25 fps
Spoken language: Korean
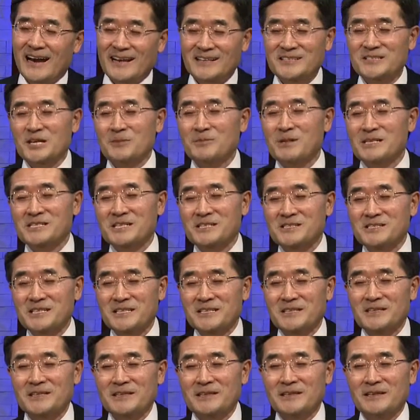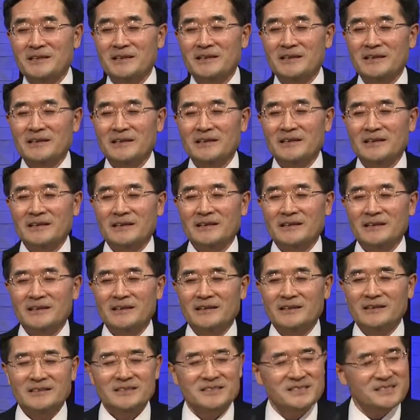하는 점에 있어서는
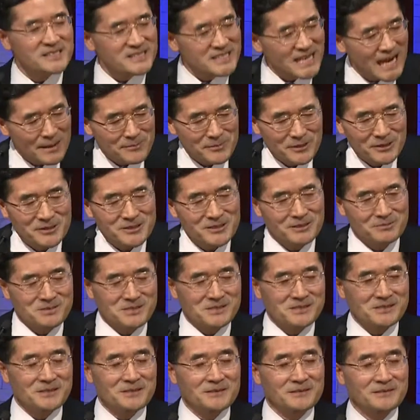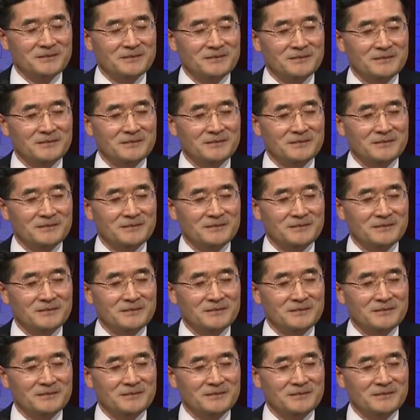차별이 없어요.